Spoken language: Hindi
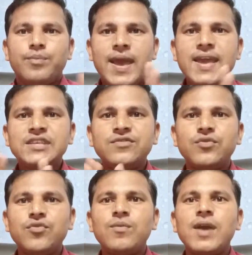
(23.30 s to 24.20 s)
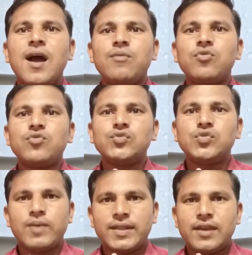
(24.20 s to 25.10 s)
मैं इस वीडियो में आपको
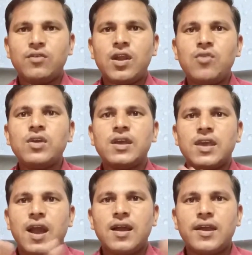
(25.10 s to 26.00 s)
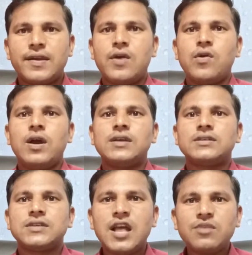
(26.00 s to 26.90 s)
दोस्तों बताने वाला हूँ कि क्या करना होगा
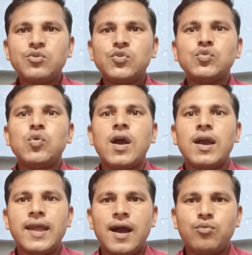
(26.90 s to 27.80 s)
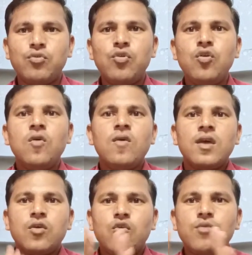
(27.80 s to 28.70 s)
साथ में दोस्तों अगर आपको
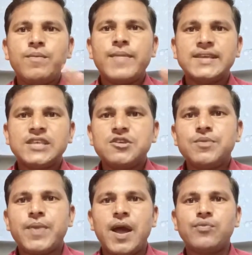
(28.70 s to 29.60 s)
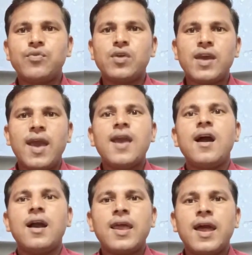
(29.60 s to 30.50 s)
कोई भी मैसेज भी प्राप्त हो गया है
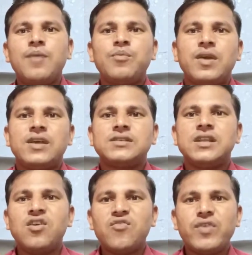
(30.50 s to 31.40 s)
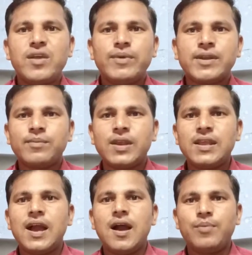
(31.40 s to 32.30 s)
अगर आप सिल्वर फ्ले बटन के
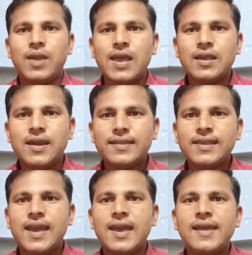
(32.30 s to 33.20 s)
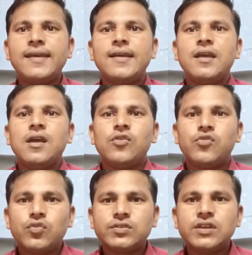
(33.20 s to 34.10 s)
लिए अप्लाई कर दिए हैं
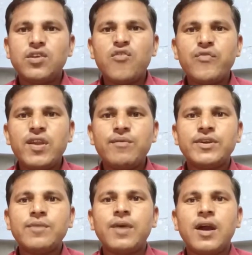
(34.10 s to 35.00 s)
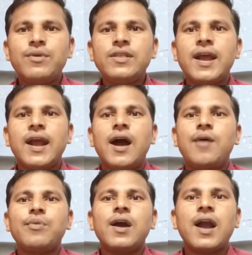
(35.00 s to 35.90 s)
तो सिल्वर फ्ले बटन अभी तक
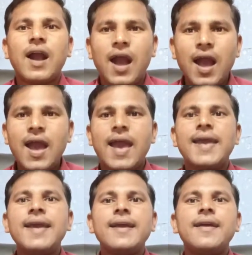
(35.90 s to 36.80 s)
आपका कहाँ है